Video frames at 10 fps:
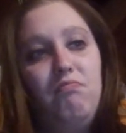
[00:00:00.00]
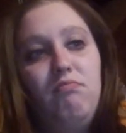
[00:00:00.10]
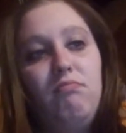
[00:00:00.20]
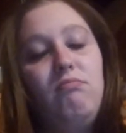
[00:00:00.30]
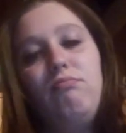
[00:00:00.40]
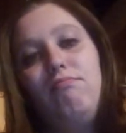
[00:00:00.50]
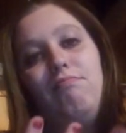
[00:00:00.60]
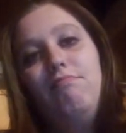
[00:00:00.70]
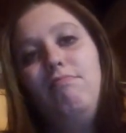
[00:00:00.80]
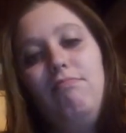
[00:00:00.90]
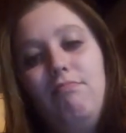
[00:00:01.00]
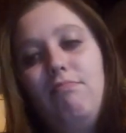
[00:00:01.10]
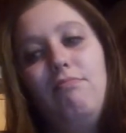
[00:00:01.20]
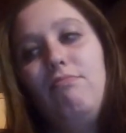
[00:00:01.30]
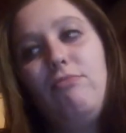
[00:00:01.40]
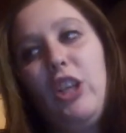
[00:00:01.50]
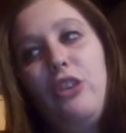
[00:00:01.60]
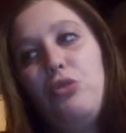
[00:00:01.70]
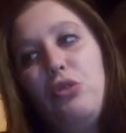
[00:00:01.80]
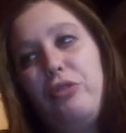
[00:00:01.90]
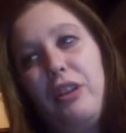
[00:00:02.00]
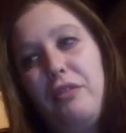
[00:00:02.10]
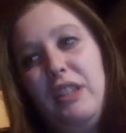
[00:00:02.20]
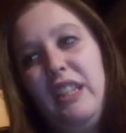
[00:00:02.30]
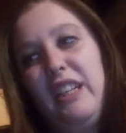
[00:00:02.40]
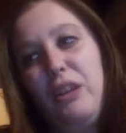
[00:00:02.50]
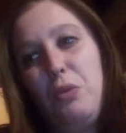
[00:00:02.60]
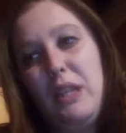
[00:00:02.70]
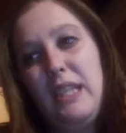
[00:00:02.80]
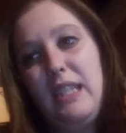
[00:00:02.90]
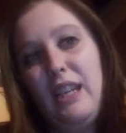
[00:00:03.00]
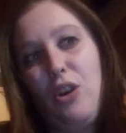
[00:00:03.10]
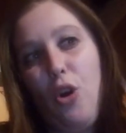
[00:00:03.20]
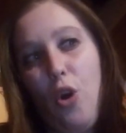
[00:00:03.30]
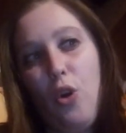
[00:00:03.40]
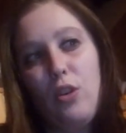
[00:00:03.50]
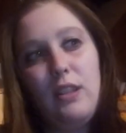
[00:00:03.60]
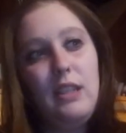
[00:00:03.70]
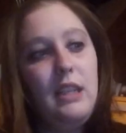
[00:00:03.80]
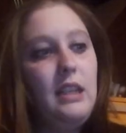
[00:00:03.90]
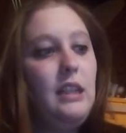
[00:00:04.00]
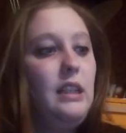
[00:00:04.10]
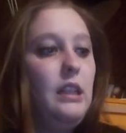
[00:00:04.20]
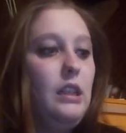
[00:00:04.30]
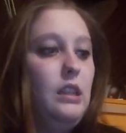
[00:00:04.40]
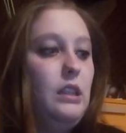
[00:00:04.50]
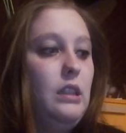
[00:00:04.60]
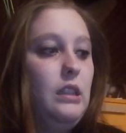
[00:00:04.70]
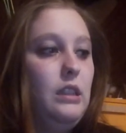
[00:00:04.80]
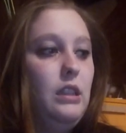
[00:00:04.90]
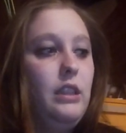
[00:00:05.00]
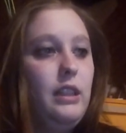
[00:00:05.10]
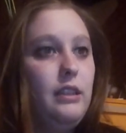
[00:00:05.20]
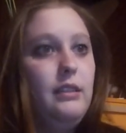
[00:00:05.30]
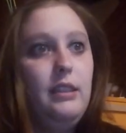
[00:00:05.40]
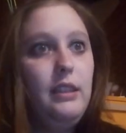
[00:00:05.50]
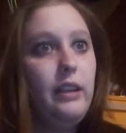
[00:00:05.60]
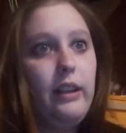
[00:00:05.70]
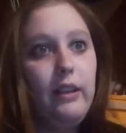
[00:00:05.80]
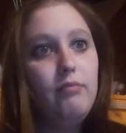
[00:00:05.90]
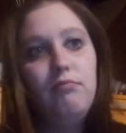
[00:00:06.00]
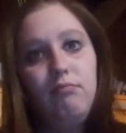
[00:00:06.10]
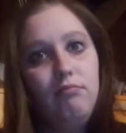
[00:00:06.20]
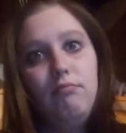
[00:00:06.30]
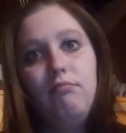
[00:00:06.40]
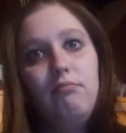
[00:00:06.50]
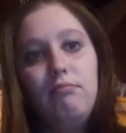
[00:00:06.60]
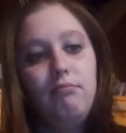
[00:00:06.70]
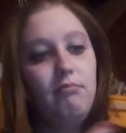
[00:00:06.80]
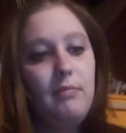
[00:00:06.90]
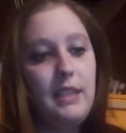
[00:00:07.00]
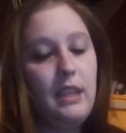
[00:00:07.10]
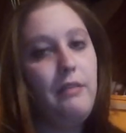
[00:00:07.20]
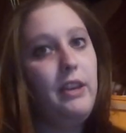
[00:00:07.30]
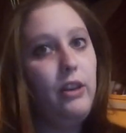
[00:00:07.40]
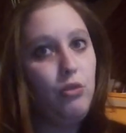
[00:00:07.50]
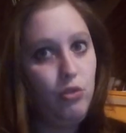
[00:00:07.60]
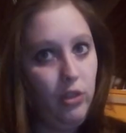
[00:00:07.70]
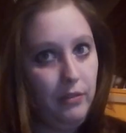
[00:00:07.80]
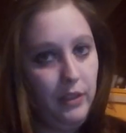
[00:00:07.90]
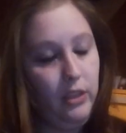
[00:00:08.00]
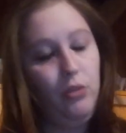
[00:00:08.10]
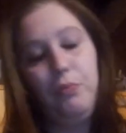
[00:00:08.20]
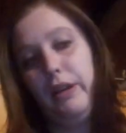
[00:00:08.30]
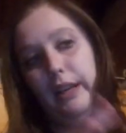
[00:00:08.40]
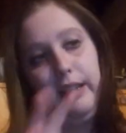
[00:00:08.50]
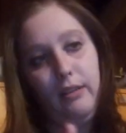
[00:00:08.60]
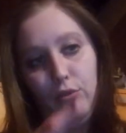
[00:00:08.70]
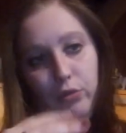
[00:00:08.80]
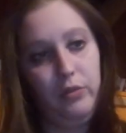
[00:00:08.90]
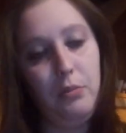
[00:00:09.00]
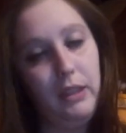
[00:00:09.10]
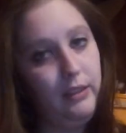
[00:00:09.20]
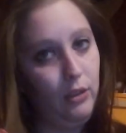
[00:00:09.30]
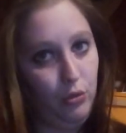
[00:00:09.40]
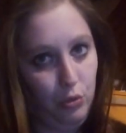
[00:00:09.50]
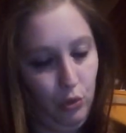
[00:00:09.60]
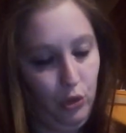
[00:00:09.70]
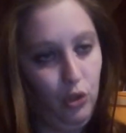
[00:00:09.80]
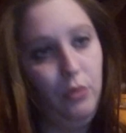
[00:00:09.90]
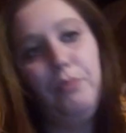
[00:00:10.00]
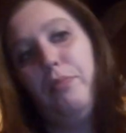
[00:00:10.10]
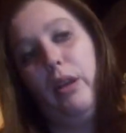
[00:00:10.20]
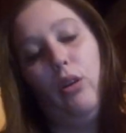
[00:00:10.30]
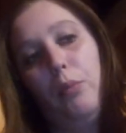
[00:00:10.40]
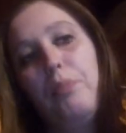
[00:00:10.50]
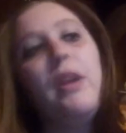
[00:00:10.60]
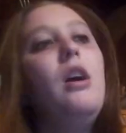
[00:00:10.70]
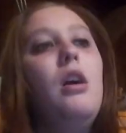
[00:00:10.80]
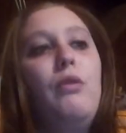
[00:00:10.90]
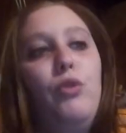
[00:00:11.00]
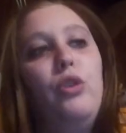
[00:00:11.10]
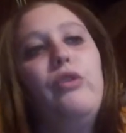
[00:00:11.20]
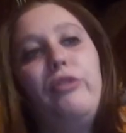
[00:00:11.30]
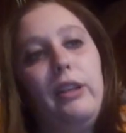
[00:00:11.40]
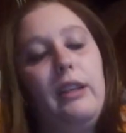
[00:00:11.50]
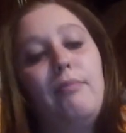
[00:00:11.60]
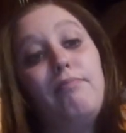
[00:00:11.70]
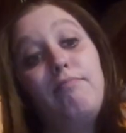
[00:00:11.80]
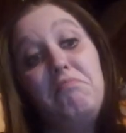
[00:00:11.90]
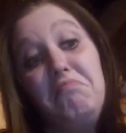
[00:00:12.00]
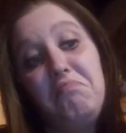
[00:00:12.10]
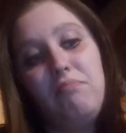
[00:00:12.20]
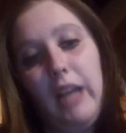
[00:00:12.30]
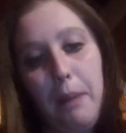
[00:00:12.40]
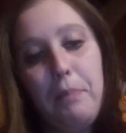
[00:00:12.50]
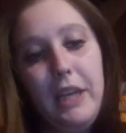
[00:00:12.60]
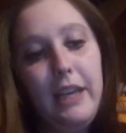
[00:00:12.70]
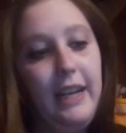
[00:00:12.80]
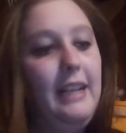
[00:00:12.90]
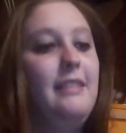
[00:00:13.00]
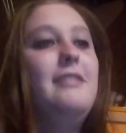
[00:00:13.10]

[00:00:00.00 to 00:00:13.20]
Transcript: mm, cioè non devo far vedere queste cose eh, e a dire se è vero o non è vero, perché ovviamente lo so io, però voglio fare capire,